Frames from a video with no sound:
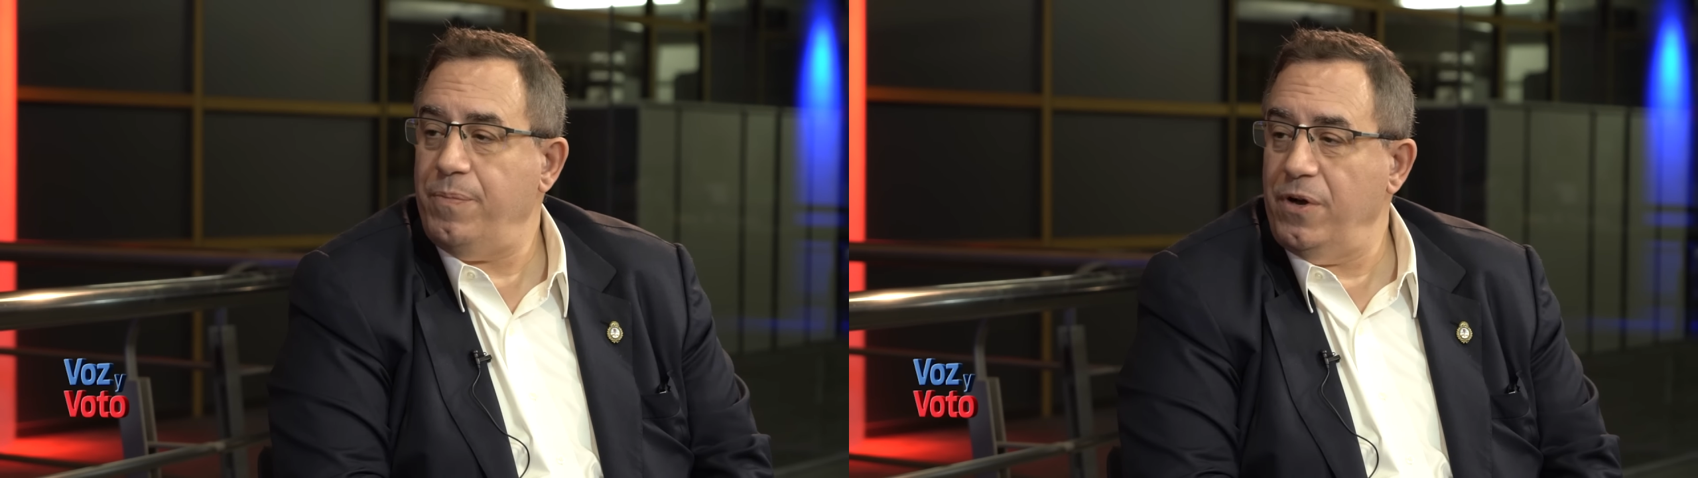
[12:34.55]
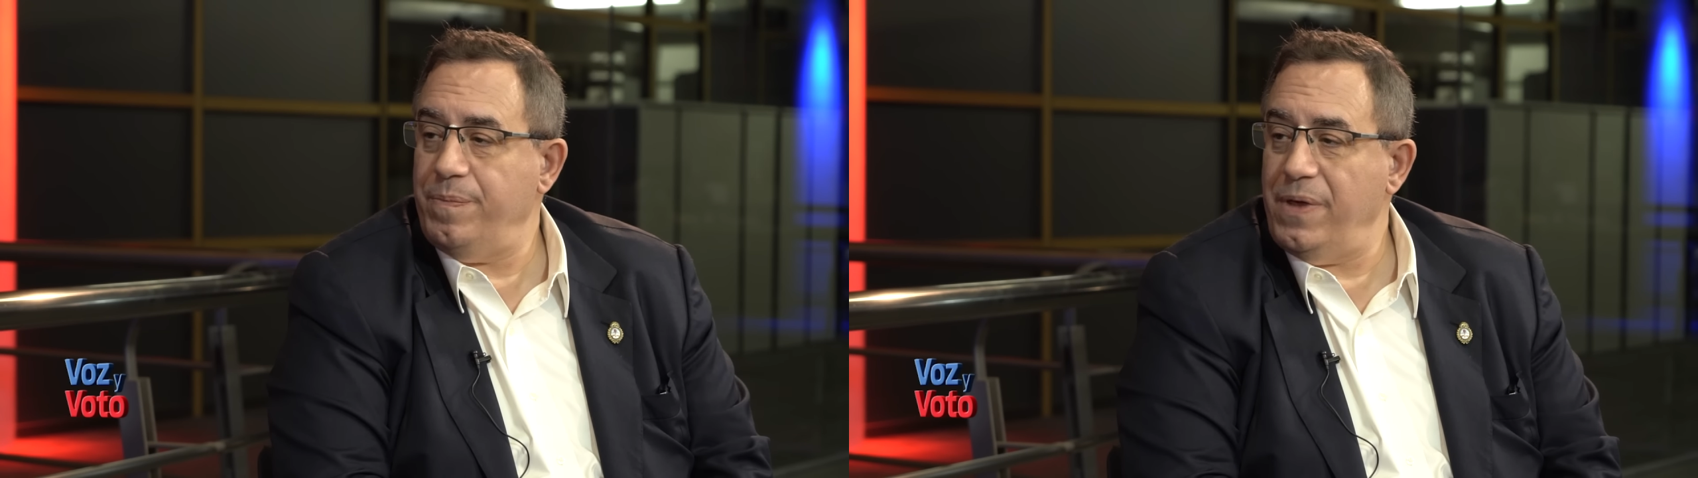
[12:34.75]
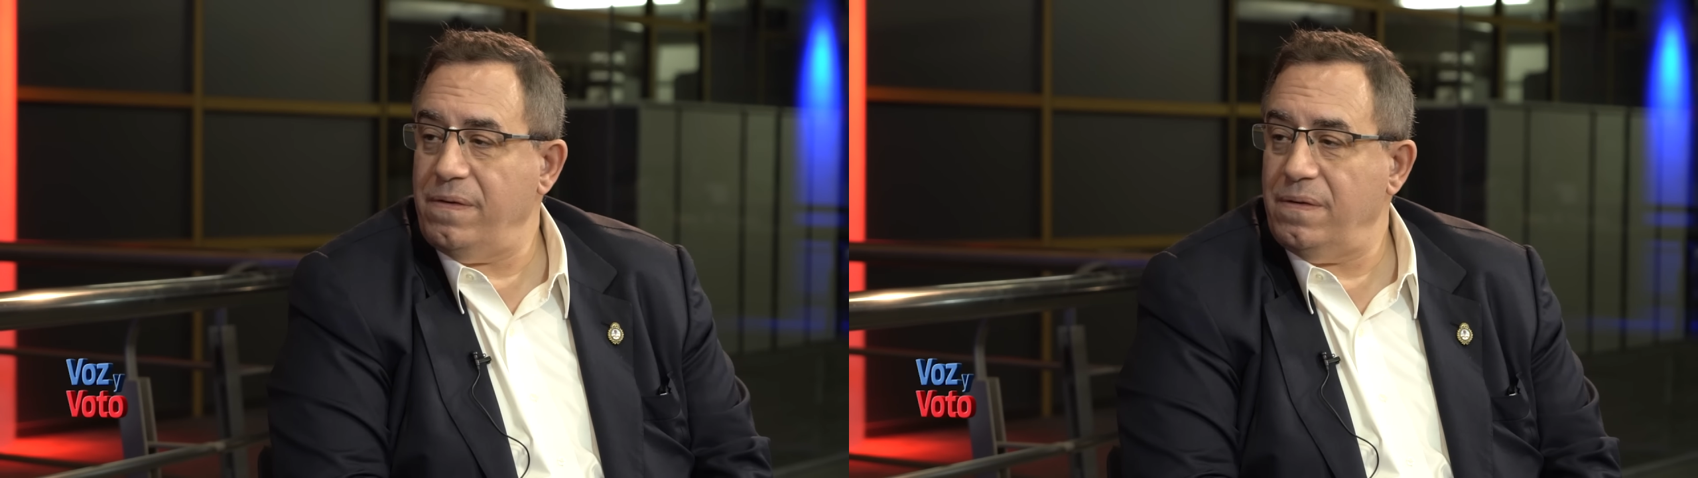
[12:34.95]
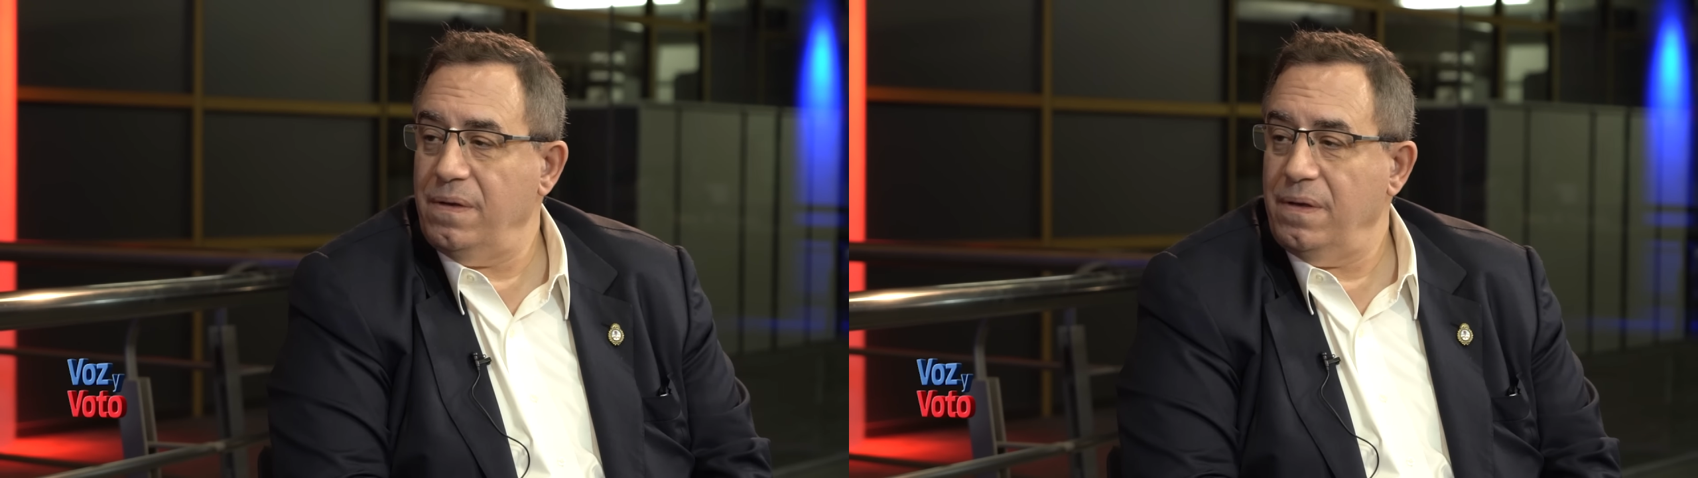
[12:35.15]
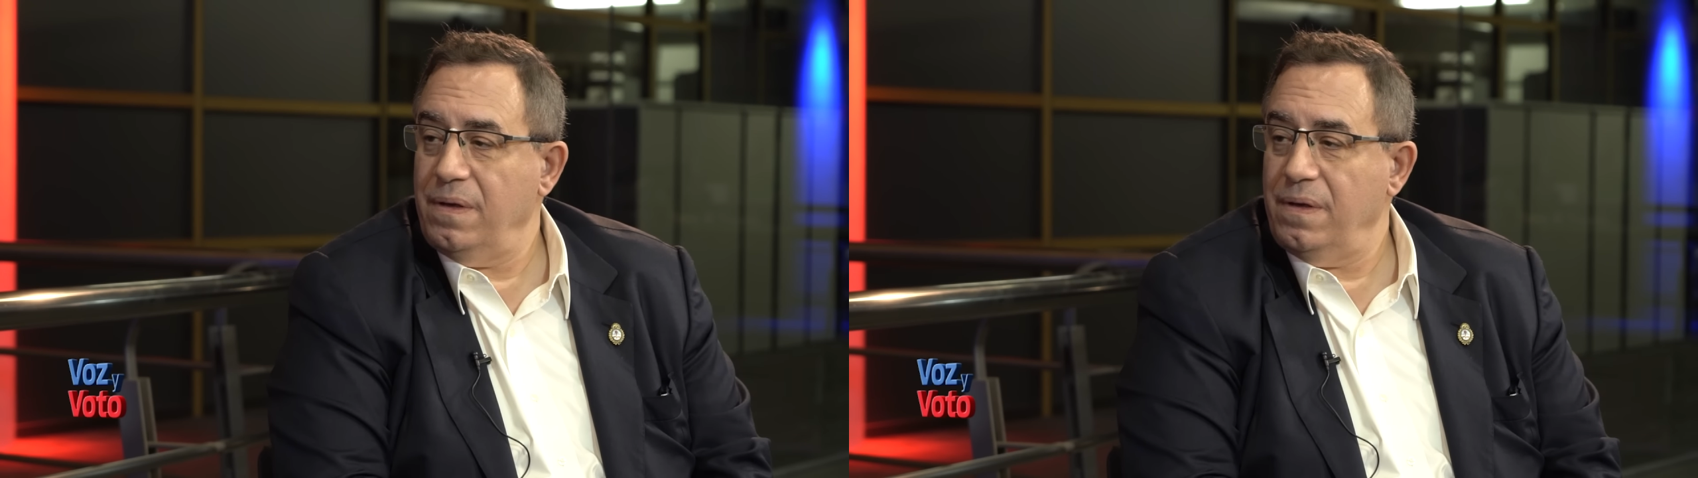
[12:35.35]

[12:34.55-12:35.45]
propias.